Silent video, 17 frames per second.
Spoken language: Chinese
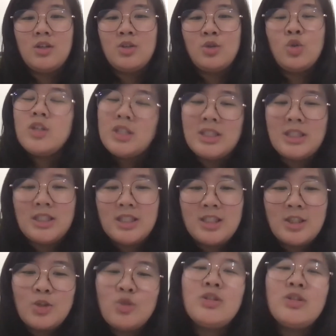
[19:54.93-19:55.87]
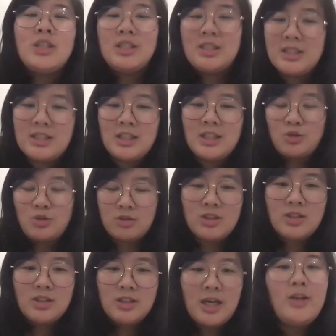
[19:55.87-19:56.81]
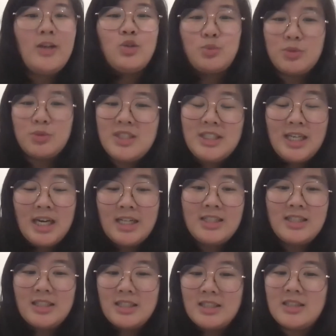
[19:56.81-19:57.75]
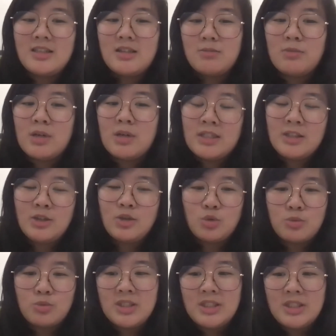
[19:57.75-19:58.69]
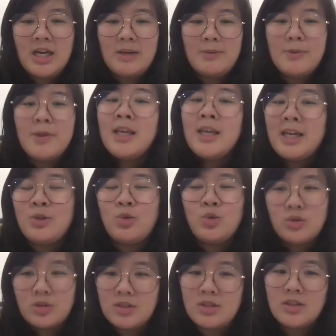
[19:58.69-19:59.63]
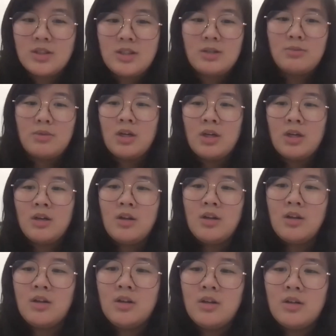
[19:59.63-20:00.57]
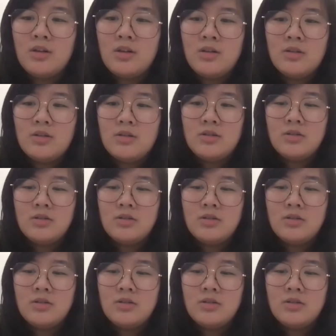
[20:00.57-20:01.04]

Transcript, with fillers: 做一个企业家就是一直在学习，还有什么其他的精神吗？还是有什么其他应该做的事情吗？哇，